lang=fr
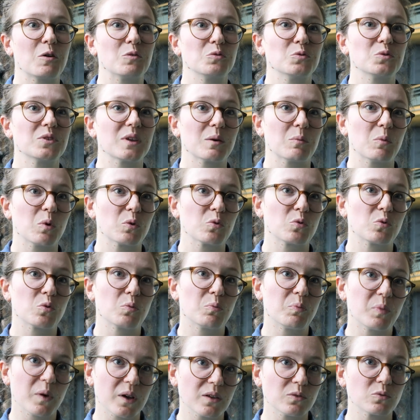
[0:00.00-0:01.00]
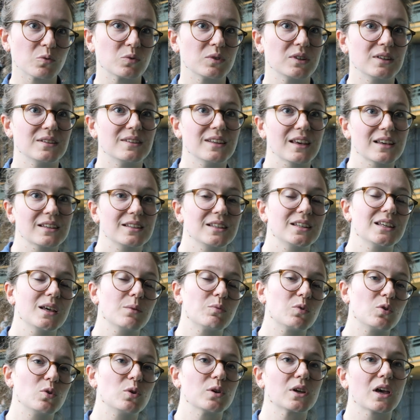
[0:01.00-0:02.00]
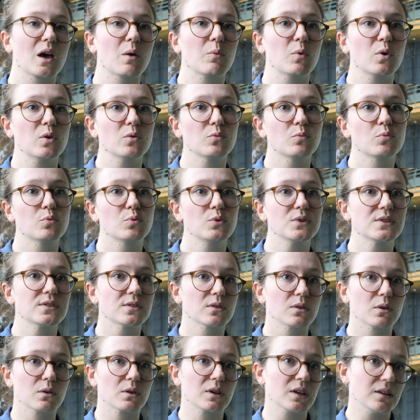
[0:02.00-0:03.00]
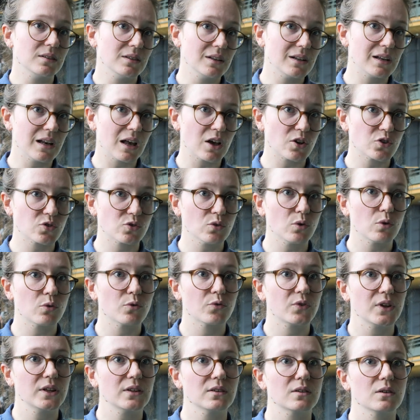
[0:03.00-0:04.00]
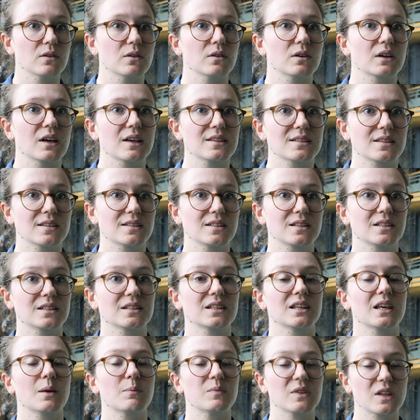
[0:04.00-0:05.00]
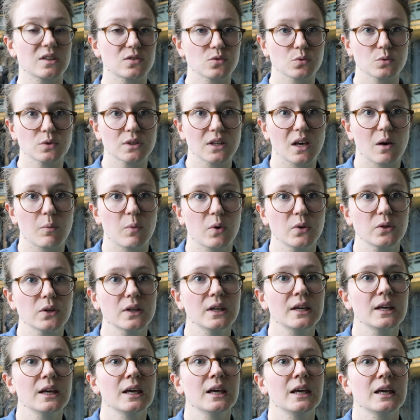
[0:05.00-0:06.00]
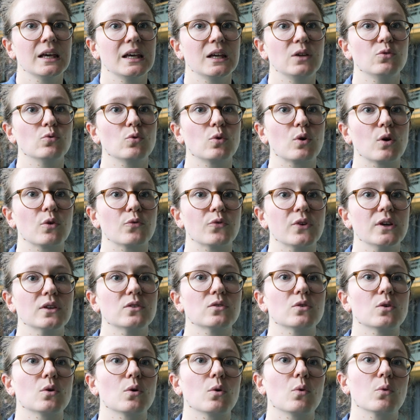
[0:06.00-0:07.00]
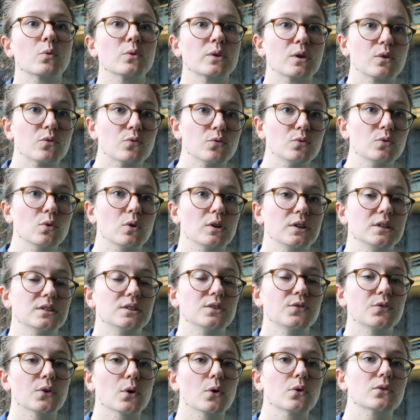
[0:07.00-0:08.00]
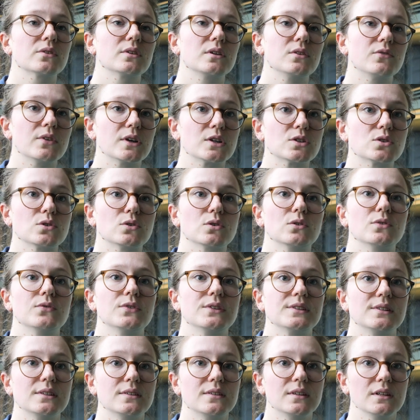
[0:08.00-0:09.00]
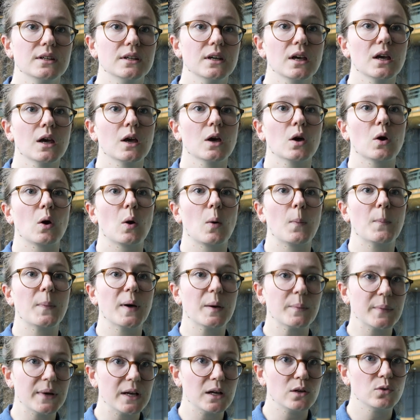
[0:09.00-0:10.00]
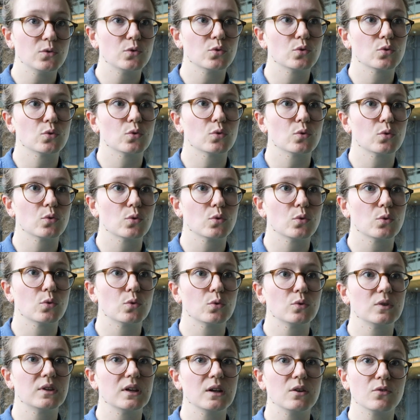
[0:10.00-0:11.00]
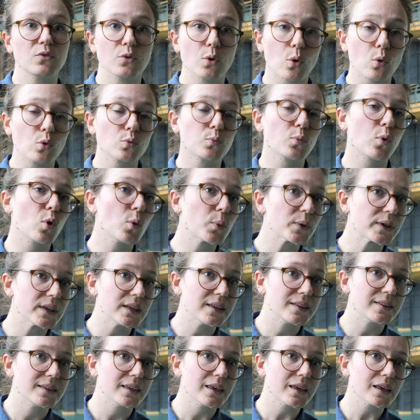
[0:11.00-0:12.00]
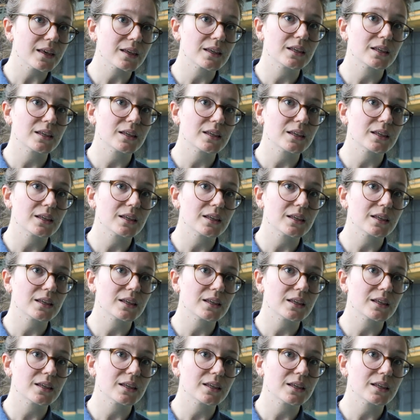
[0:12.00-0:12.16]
notamment de pins, donc des terres qui captent le carbone, puissent gagner de l'argent en fait grâce à cette captation de carbone. Et donc en fait, on a vu dans les différents élevages euh, visités, euh, pas mal d'éleveurs ou de propriétaires